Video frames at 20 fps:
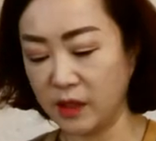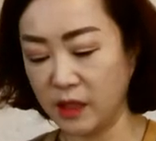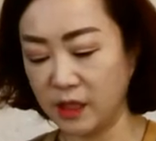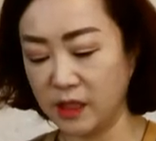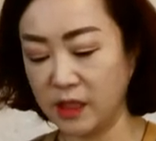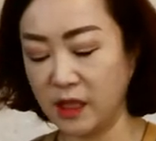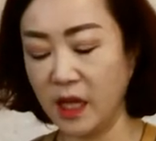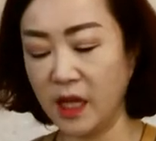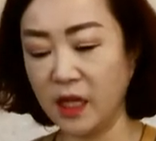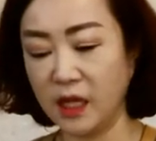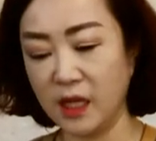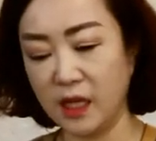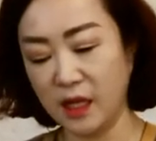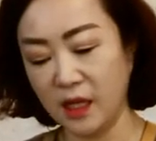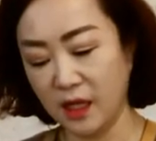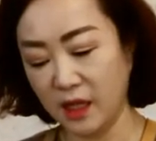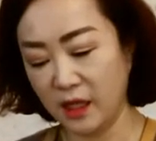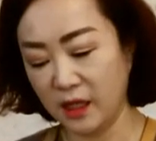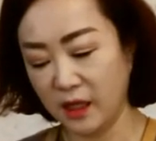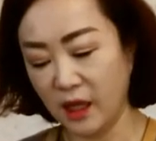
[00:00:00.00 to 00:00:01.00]
때
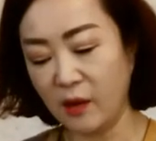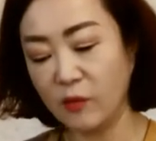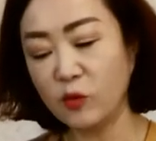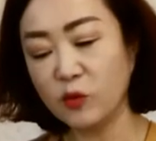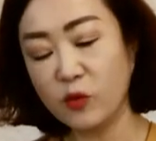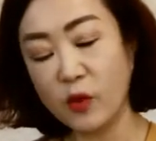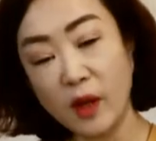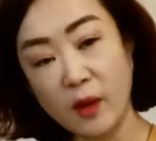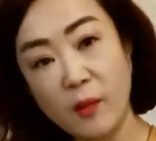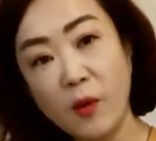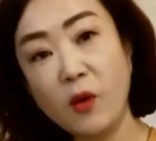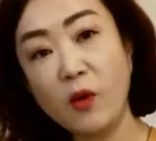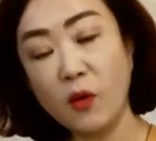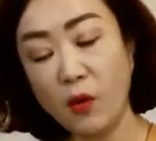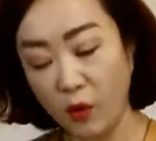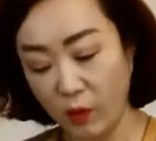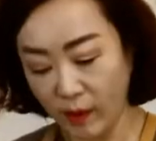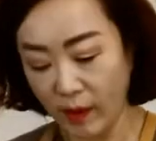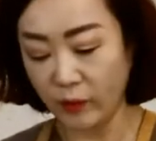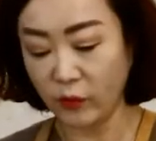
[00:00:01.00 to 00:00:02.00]
시래기 나물도 해
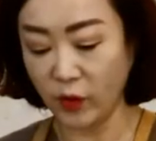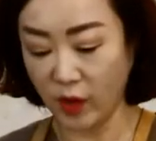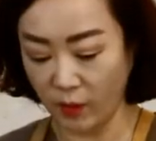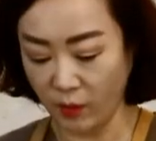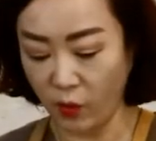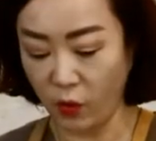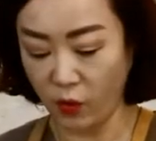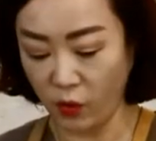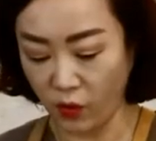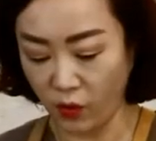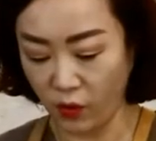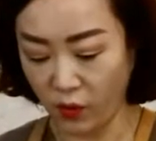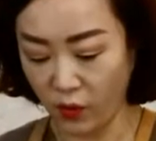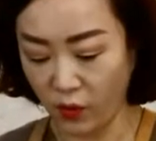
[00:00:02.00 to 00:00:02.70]
먹고 밥도 해 먹고